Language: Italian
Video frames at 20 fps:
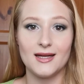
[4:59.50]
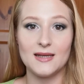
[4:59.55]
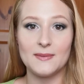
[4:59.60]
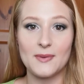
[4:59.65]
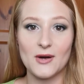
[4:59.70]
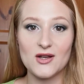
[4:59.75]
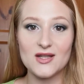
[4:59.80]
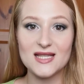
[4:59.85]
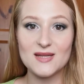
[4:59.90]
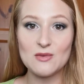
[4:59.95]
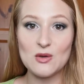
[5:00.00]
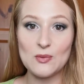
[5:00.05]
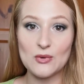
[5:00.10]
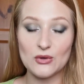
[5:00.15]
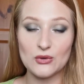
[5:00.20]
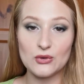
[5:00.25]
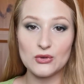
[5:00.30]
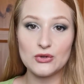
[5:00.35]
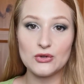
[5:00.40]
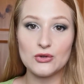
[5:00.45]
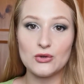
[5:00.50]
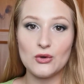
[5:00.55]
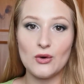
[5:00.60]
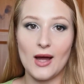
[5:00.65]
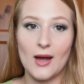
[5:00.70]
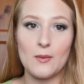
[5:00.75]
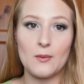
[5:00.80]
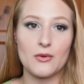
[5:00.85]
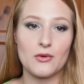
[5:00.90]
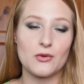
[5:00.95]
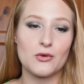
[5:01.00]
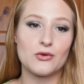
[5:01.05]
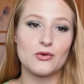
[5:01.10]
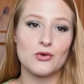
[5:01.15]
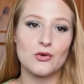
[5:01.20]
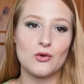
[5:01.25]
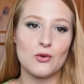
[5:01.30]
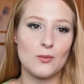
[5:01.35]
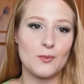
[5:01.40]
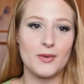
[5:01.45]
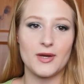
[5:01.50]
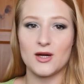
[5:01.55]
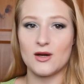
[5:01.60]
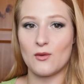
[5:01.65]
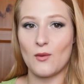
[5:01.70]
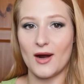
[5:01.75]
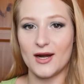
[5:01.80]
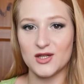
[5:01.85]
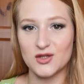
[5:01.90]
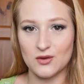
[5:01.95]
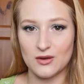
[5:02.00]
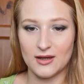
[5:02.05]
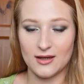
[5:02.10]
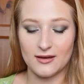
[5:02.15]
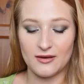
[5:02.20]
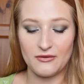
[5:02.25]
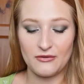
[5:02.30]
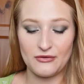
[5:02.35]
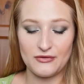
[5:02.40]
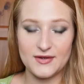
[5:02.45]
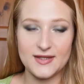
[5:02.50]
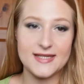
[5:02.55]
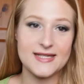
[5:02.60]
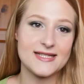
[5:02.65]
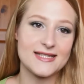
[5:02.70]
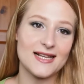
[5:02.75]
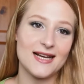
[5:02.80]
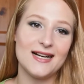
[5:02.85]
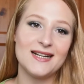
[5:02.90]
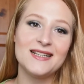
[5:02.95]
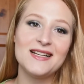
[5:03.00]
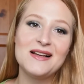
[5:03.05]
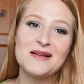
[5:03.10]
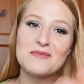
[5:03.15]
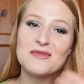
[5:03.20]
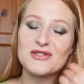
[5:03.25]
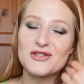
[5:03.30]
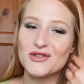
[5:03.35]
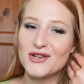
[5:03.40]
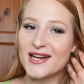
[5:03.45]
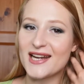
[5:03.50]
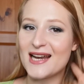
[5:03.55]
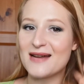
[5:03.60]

Il prossimo prodotto è un prodotto con, per il quale sono andata in fissa, mi sono